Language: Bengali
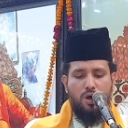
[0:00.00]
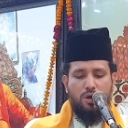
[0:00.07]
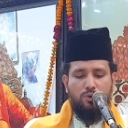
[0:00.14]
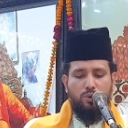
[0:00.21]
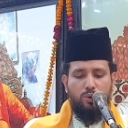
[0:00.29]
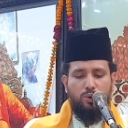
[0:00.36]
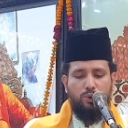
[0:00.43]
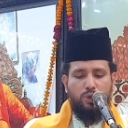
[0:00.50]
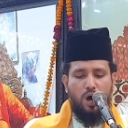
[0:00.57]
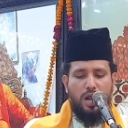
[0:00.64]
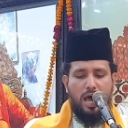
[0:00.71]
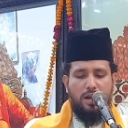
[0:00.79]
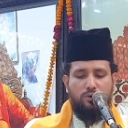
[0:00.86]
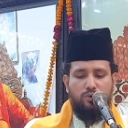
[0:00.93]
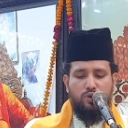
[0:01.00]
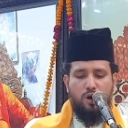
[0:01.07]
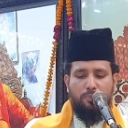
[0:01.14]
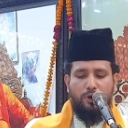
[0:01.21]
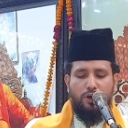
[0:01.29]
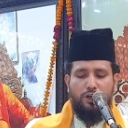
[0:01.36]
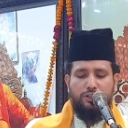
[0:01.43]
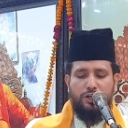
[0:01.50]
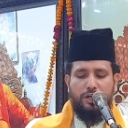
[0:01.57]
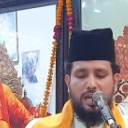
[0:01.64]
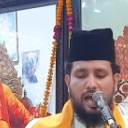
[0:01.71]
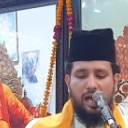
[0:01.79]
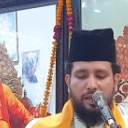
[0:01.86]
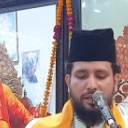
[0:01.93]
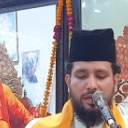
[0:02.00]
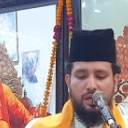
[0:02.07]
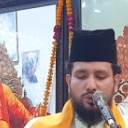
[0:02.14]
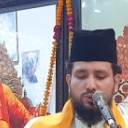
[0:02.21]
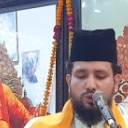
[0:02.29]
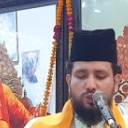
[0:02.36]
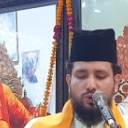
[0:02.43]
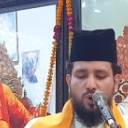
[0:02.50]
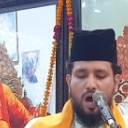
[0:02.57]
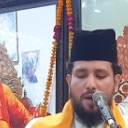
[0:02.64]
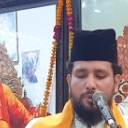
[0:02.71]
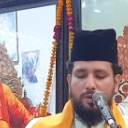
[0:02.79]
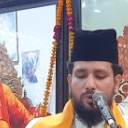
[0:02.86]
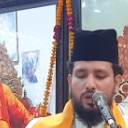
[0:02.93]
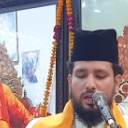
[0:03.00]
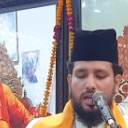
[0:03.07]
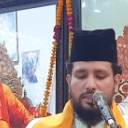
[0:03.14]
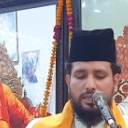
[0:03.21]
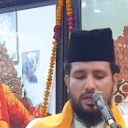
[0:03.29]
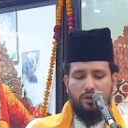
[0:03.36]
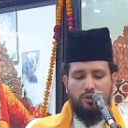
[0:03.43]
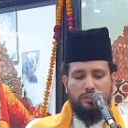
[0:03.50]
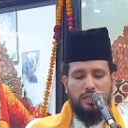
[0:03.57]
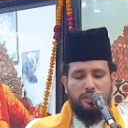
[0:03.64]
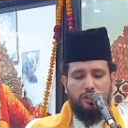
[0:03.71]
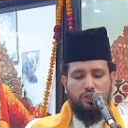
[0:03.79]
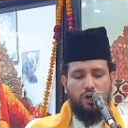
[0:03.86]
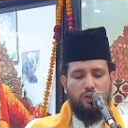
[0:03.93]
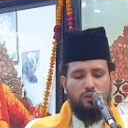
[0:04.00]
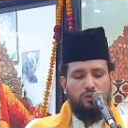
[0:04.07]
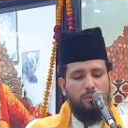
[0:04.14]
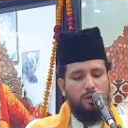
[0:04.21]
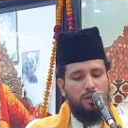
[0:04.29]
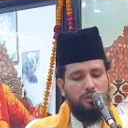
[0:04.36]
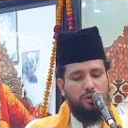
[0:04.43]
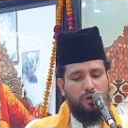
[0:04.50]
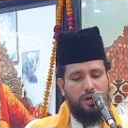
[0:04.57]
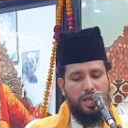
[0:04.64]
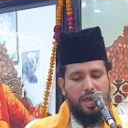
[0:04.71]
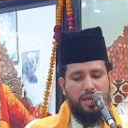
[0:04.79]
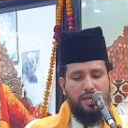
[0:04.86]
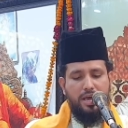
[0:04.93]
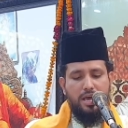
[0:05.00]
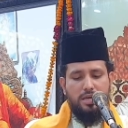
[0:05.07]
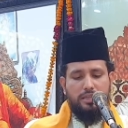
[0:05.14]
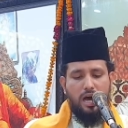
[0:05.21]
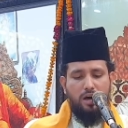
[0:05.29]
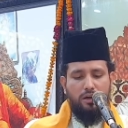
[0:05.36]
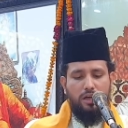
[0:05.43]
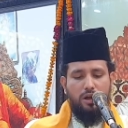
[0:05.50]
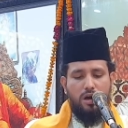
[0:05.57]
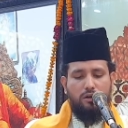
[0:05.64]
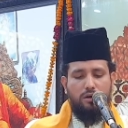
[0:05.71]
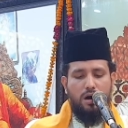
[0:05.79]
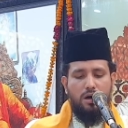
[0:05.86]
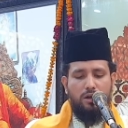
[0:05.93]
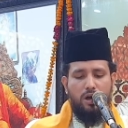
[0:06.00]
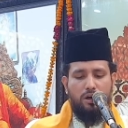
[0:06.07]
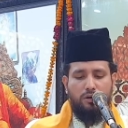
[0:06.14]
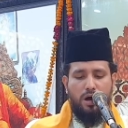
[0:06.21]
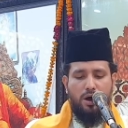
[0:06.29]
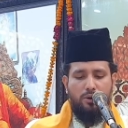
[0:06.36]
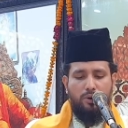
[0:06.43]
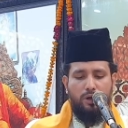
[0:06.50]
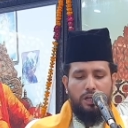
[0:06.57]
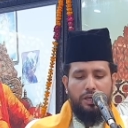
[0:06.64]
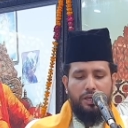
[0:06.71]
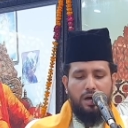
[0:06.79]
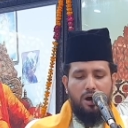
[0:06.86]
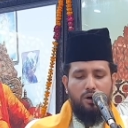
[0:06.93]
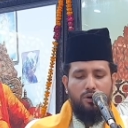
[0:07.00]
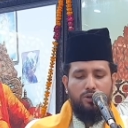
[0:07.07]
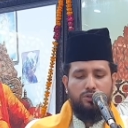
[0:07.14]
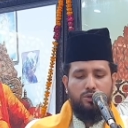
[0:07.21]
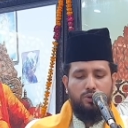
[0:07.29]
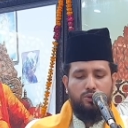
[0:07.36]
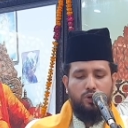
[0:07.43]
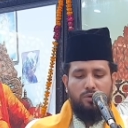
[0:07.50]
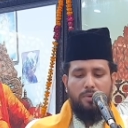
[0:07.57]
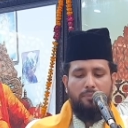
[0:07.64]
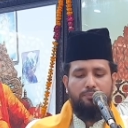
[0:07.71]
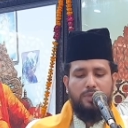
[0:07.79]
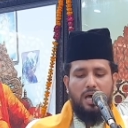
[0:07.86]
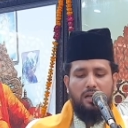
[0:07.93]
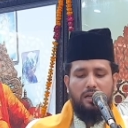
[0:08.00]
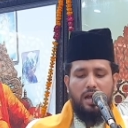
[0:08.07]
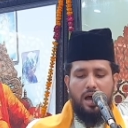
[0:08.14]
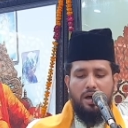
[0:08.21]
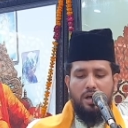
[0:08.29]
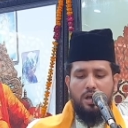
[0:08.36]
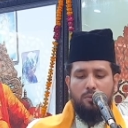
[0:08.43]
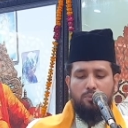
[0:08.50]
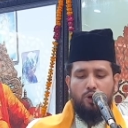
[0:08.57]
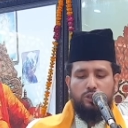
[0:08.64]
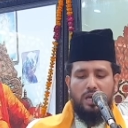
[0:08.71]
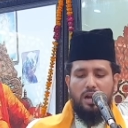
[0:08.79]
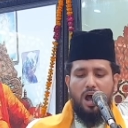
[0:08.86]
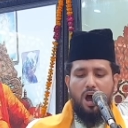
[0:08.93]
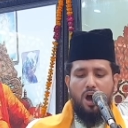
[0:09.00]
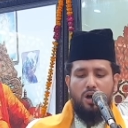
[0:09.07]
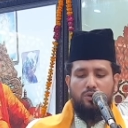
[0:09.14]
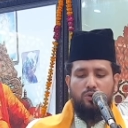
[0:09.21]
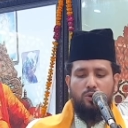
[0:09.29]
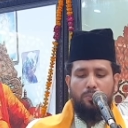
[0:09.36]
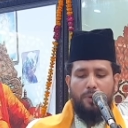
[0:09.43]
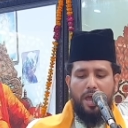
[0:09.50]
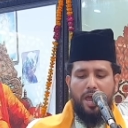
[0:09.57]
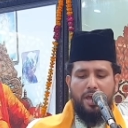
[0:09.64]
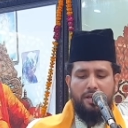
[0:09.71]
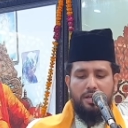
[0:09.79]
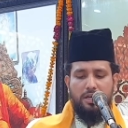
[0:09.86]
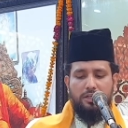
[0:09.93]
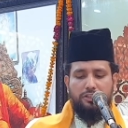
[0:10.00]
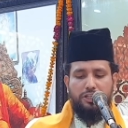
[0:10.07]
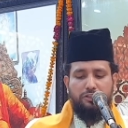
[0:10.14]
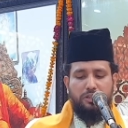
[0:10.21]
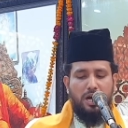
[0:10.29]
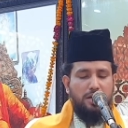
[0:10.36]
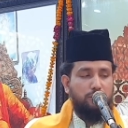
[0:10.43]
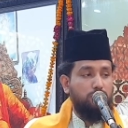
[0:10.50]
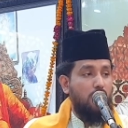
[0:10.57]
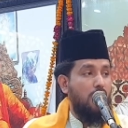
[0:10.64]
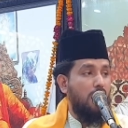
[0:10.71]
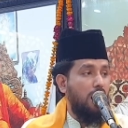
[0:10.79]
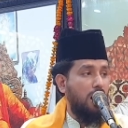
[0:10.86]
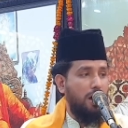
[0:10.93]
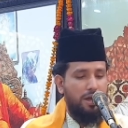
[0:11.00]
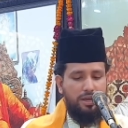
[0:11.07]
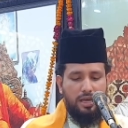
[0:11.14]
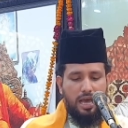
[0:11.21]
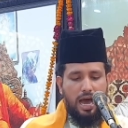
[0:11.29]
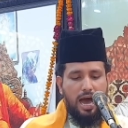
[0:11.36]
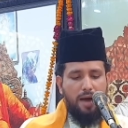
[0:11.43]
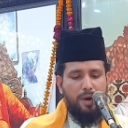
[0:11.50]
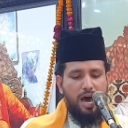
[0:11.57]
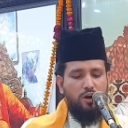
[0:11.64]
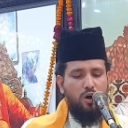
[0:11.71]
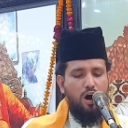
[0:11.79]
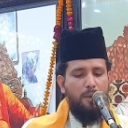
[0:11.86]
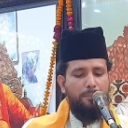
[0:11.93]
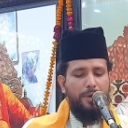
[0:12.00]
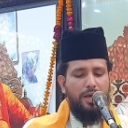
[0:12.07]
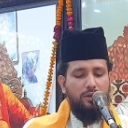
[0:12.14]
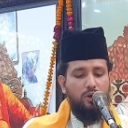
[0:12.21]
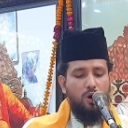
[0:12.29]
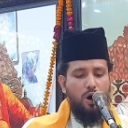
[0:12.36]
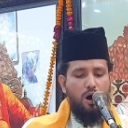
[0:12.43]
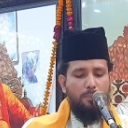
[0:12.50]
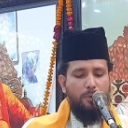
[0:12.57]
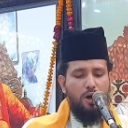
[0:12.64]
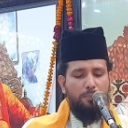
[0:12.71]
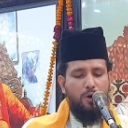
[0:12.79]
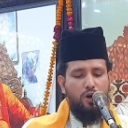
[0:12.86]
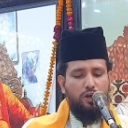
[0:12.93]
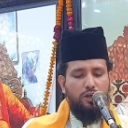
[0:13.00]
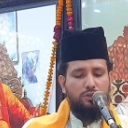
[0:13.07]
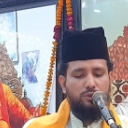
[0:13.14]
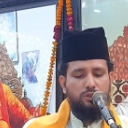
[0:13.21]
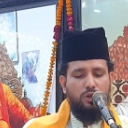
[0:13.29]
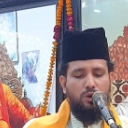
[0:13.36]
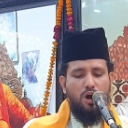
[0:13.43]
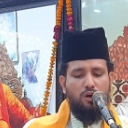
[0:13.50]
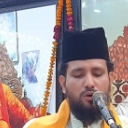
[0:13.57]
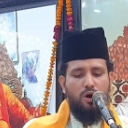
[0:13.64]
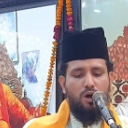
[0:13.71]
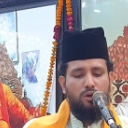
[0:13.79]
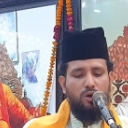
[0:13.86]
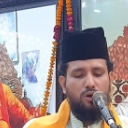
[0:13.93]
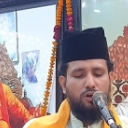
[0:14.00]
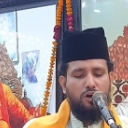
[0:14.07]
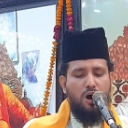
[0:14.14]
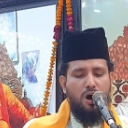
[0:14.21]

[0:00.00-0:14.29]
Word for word: গুরু ধরার কোনো প্রয়োজন নাই যদি ওহাবি মোল্লাদের কথাটি সত্য বলে ধরে নেই তাহলে লক্ষ লক্ষ অলি গাউস কুতুব আবদাল্লা প্রতারক রূপে চিত্রায়িত হয় আবার অপে অপরপক্ষে যদি লক্ষ লক্ষ